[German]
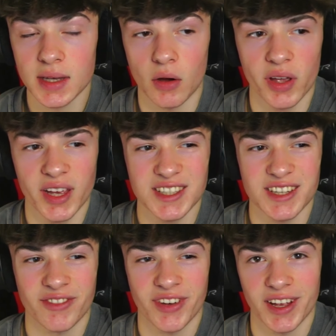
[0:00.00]
Auch erst
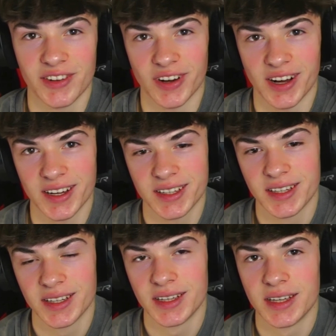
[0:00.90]
Fail war,
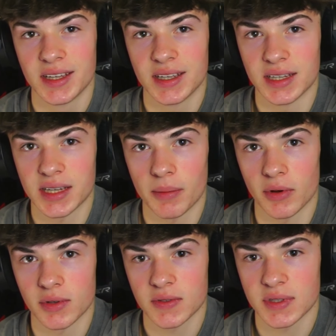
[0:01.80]
ich habe
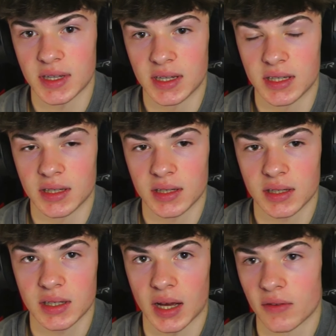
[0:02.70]
aus Versehen,
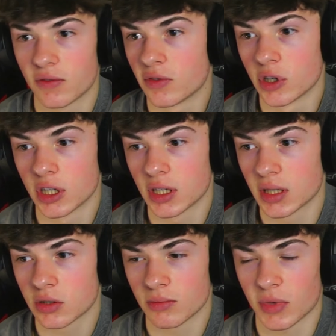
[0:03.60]
da
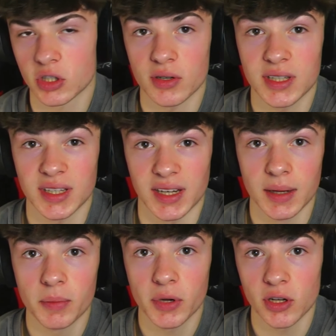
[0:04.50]
wurden, man sollte einen
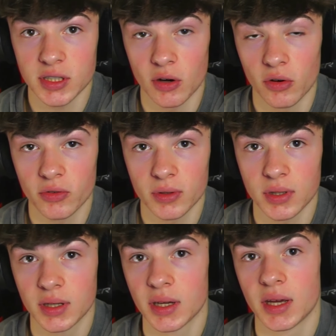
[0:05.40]
Lipgloss kaufen.